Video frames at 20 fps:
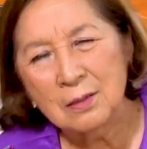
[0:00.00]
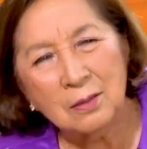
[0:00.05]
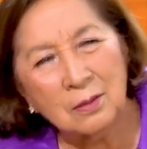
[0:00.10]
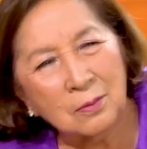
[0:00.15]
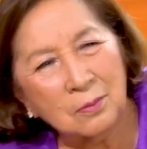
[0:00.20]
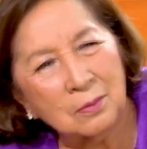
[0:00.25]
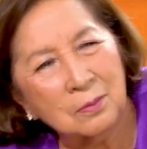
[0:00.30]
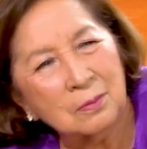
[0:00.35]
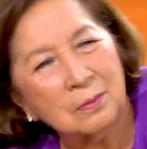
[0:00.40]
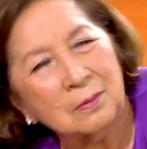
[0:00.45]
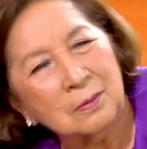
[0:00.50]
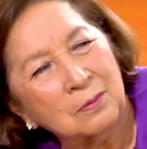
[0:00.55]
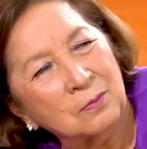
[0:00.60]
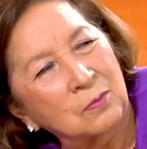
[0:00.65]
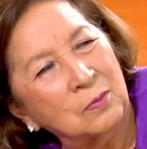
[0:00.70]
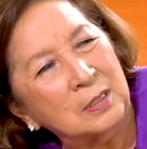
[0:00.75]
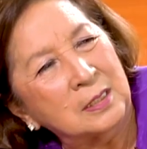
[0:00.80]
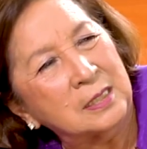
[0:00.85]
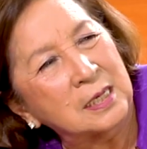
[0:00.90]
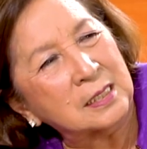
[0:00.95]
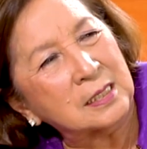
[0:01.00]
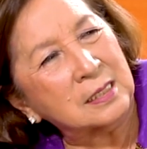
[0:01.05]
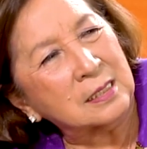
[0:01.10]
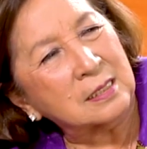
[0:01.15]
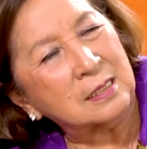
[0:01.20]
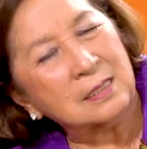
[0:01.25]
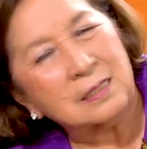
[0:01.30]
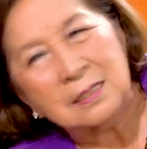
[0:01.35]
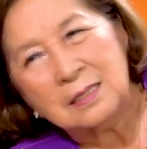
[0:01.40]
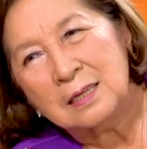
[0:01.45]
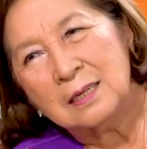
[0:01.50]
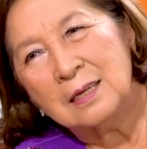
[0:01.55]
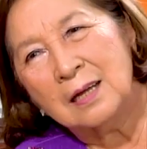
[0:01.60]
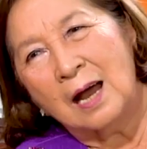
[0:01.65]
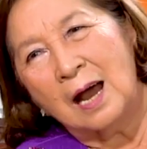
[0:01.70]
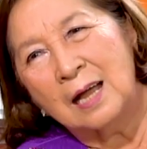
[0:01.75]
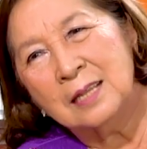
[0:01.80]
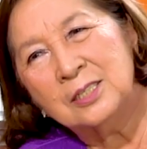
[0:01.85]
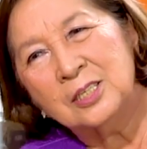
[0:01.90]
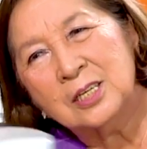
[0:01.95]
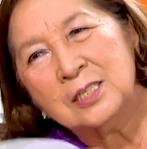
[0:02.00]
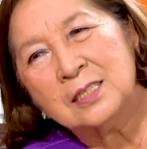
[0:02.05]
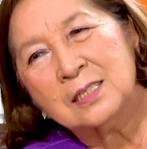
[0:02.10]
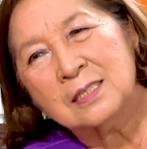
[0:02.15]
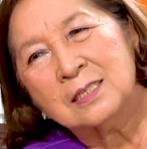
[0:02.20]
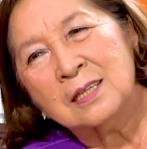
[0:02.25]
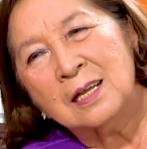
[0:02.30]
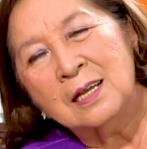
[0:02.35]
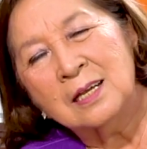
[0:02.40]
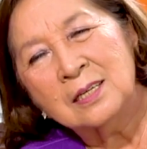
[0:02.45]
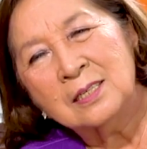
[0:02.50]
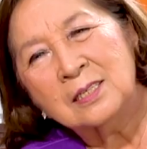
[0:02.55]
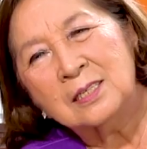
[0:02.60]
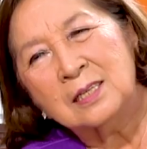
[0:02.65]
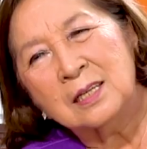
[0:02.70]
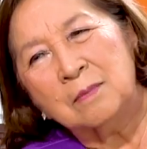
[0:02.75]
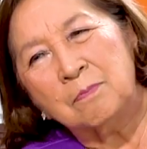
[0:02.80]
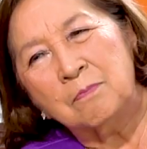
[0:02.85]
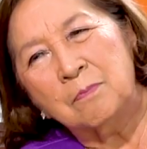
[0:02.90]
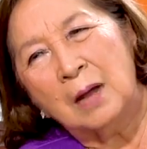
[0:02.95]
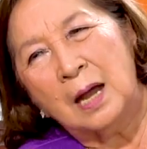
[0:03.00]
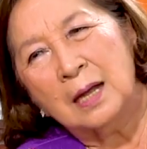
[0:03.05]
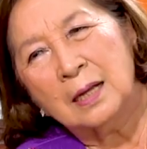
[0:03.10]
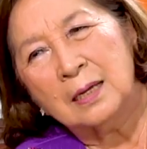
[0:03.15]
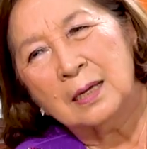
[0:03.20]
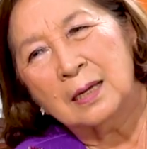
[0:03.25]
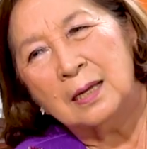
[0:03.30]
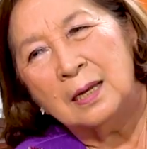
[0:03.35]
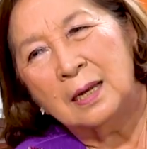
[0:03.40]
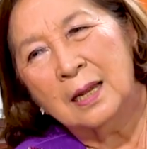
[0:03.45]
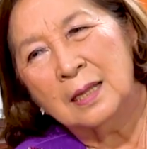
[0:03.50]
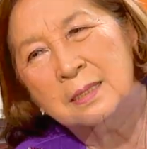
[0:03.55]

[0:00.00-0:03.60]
know, we'll just, I'll just sit back and let